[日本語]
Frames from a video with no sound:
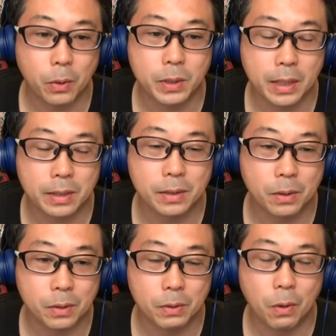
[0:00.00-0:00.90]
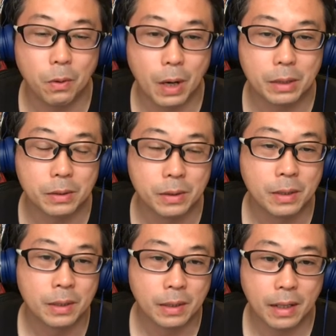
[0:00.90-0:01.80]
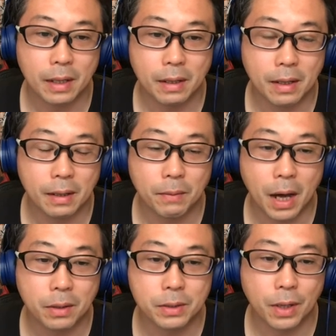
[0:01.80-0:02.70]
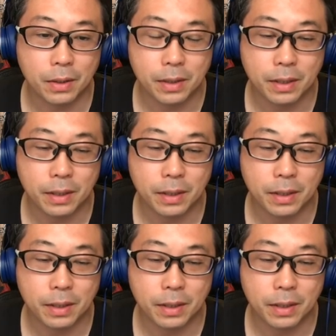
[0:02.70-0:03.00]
表説という大枠で、えー、まあ、悪意のある